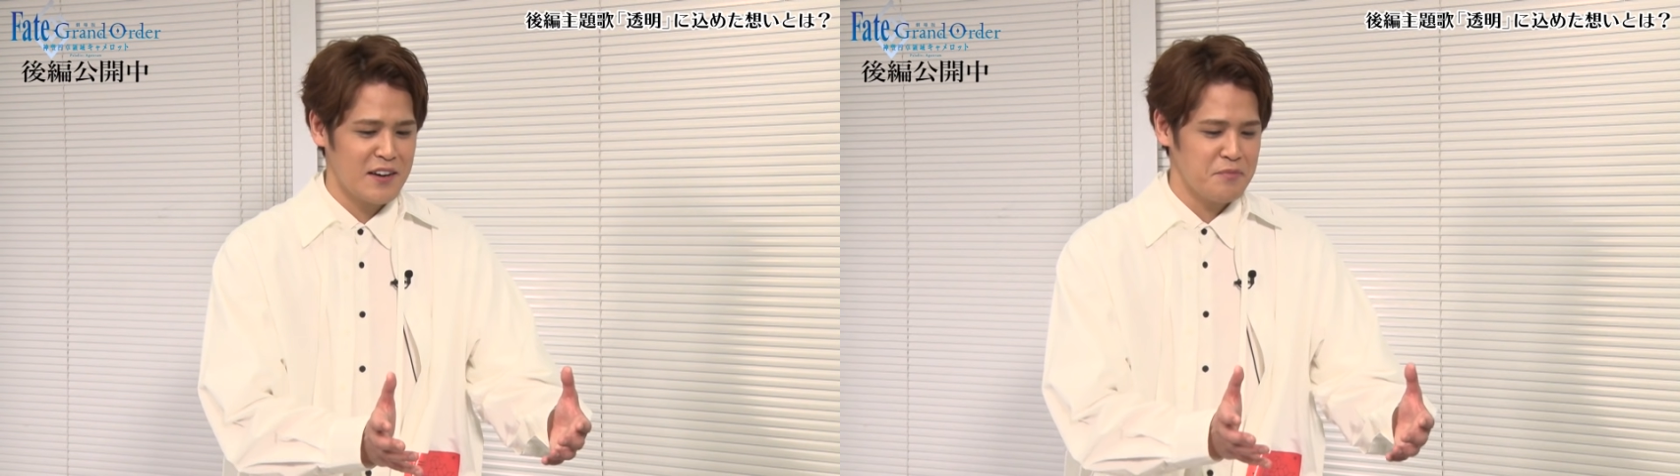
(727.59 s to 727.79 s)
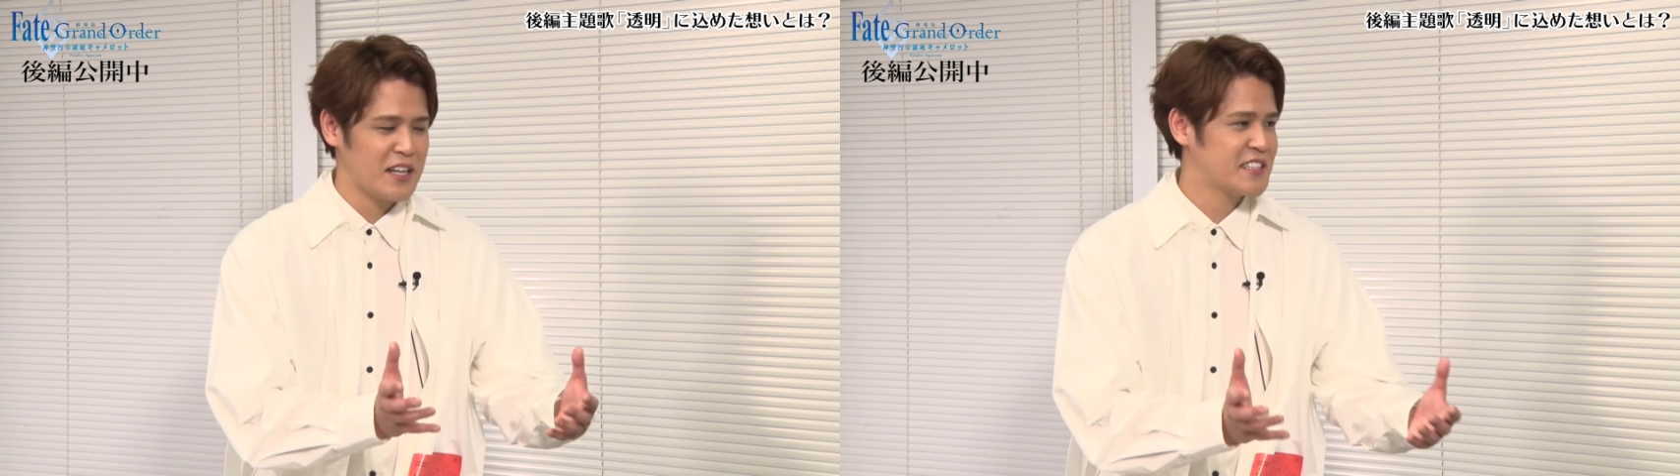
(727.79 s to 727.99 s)

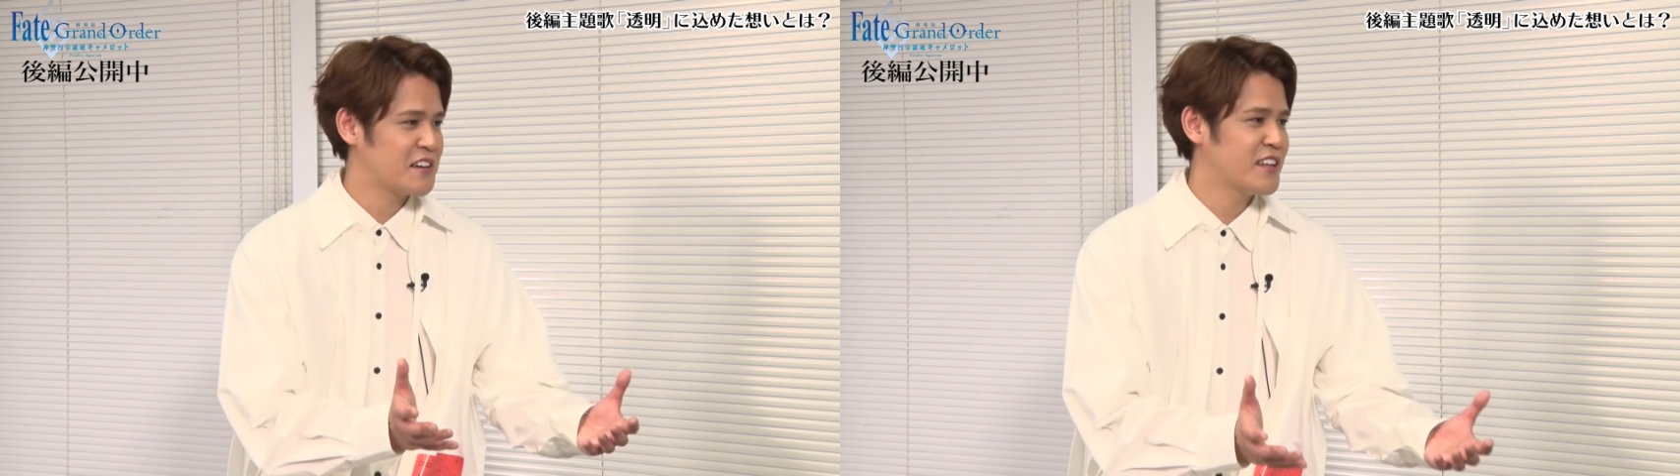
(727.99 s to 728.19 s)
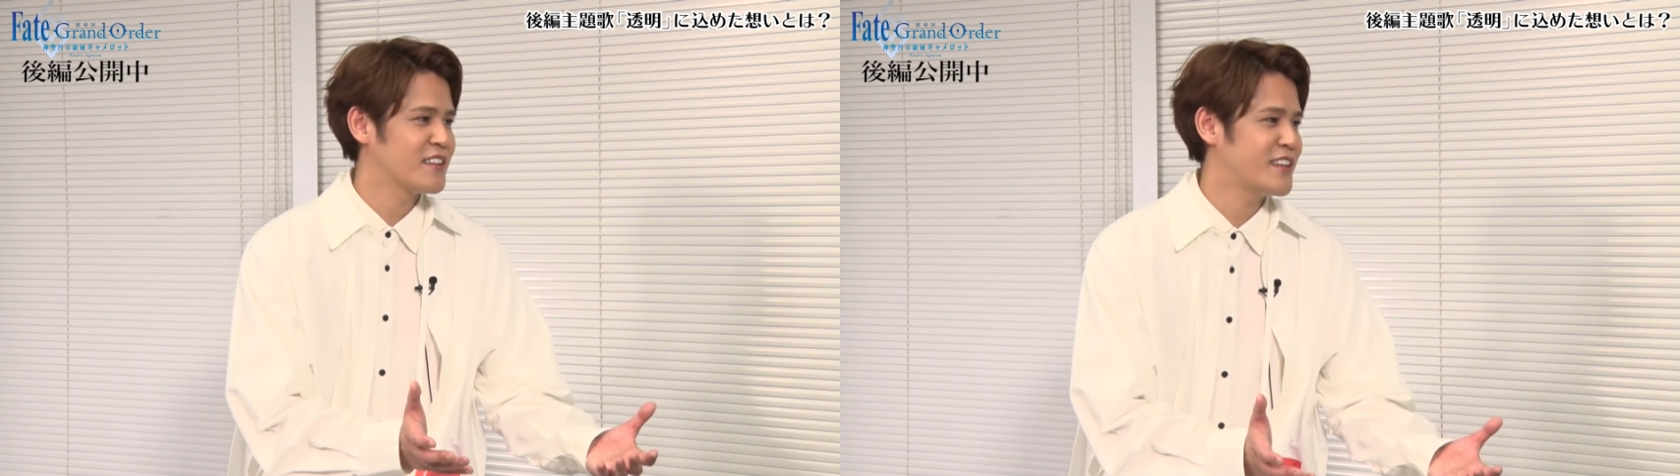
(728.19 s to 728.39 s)
待って
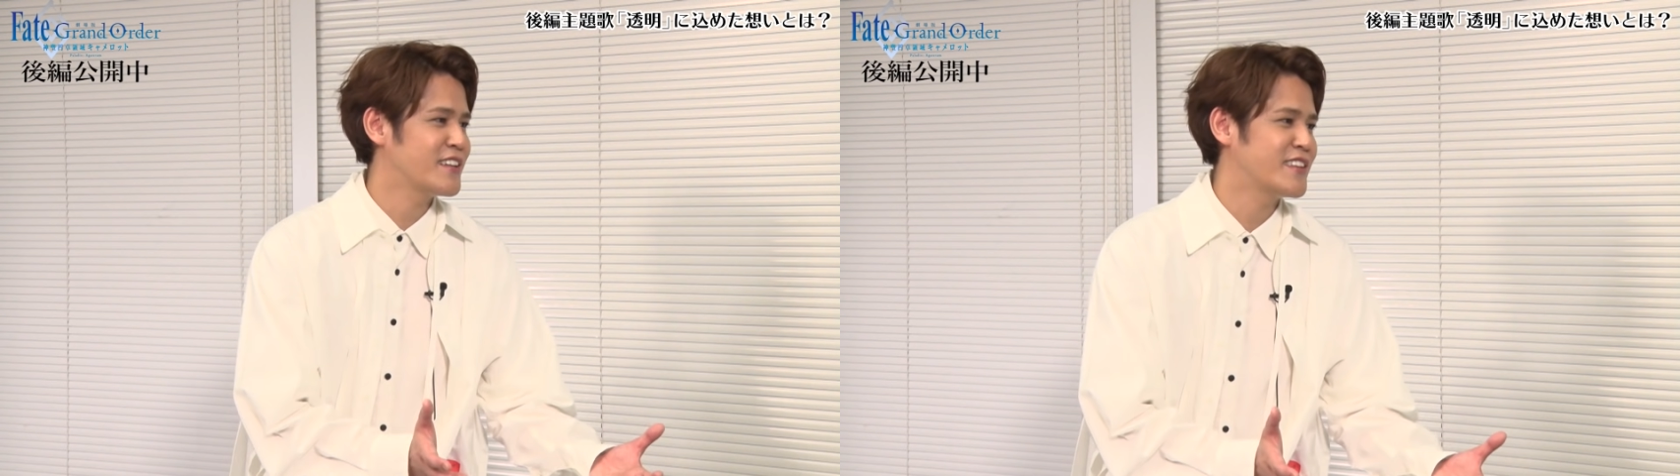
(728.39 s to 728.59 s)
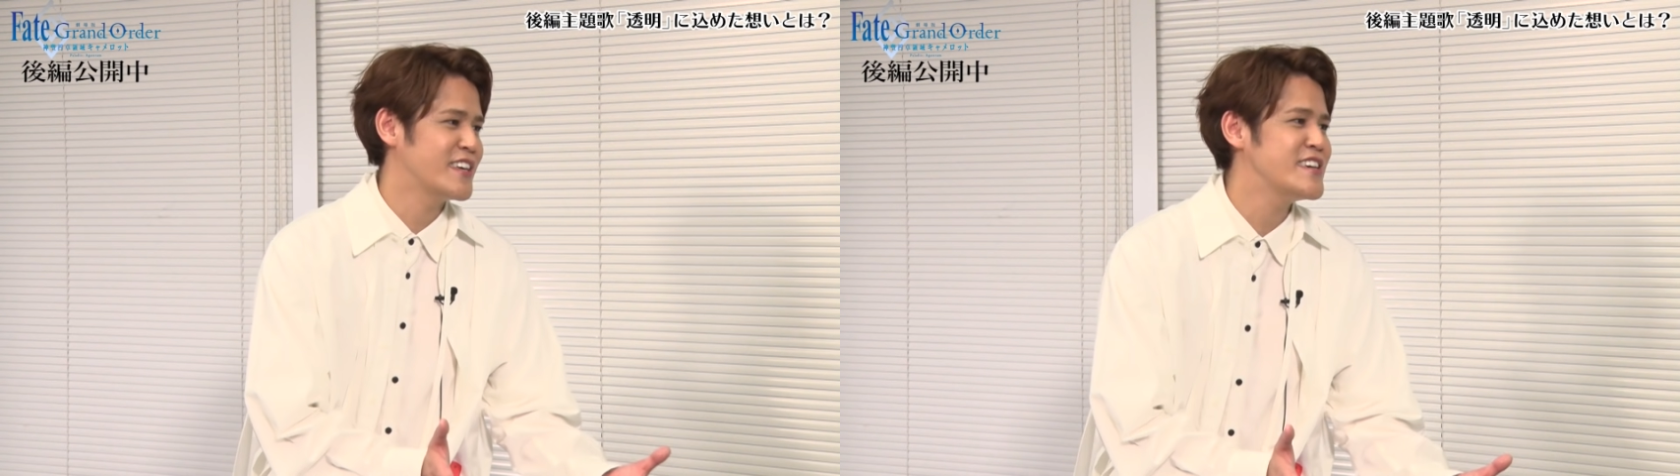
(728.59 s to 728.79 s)
るなんてっ
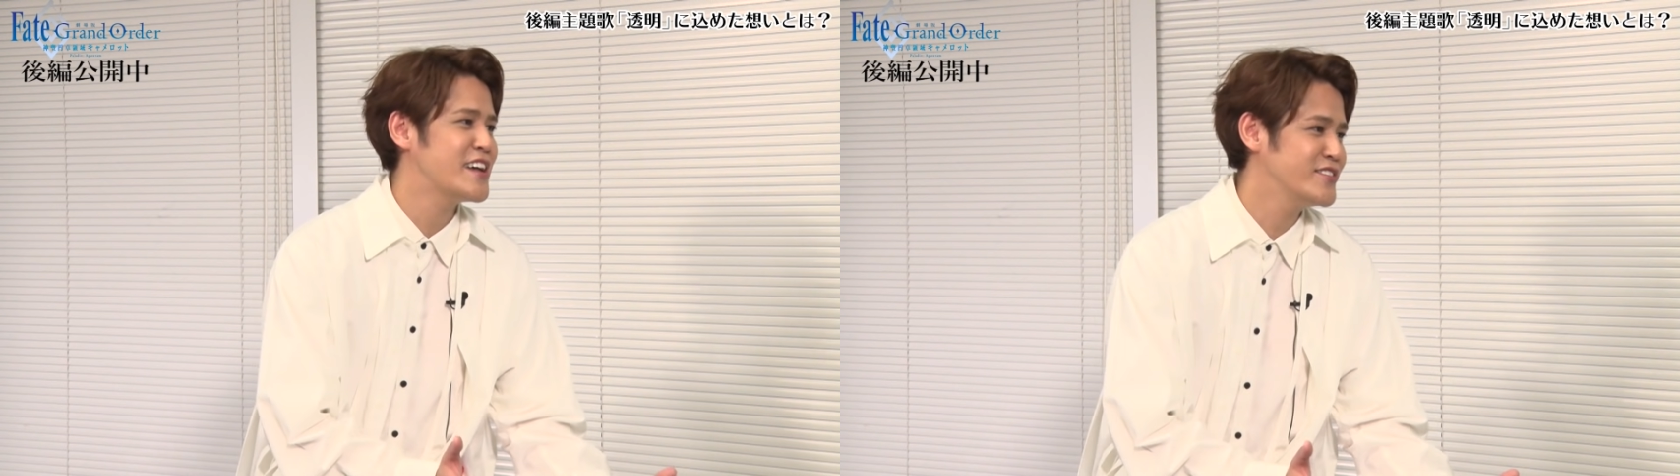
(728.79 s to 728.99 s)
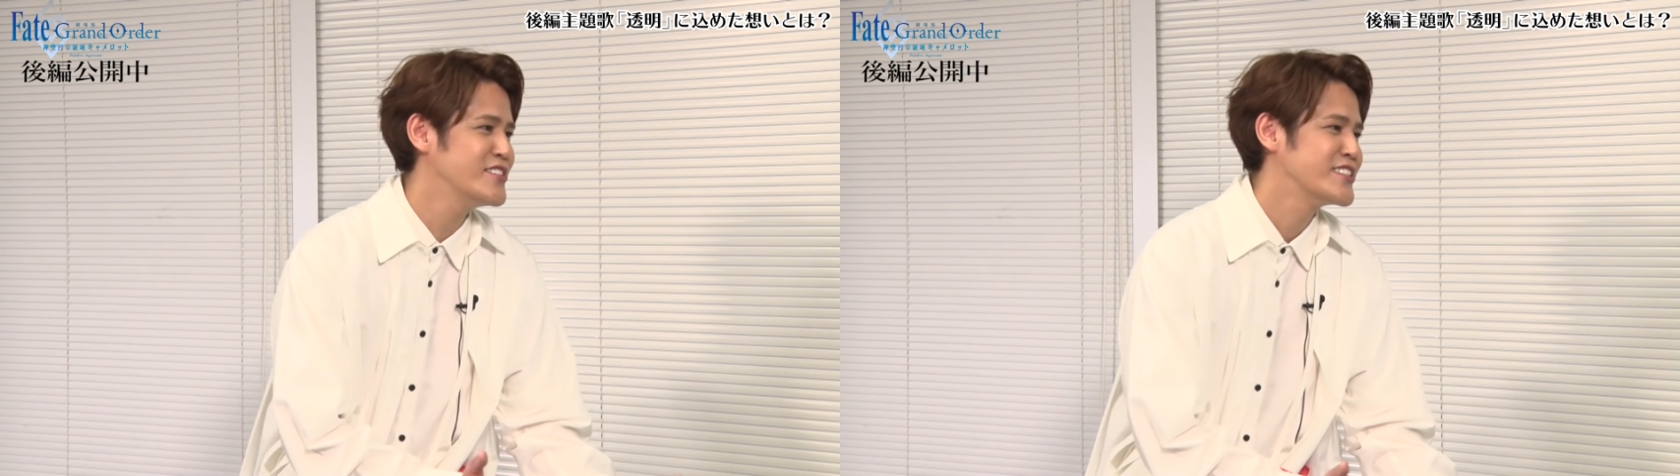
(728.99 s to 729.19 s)
て言え
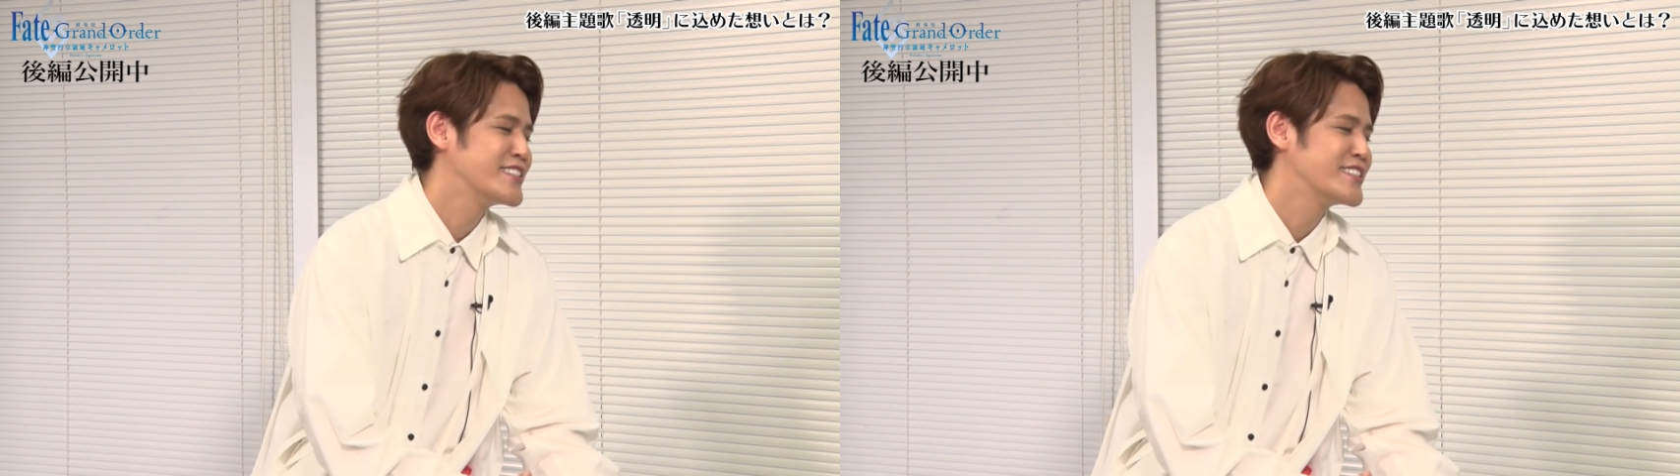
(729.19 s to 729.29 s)
る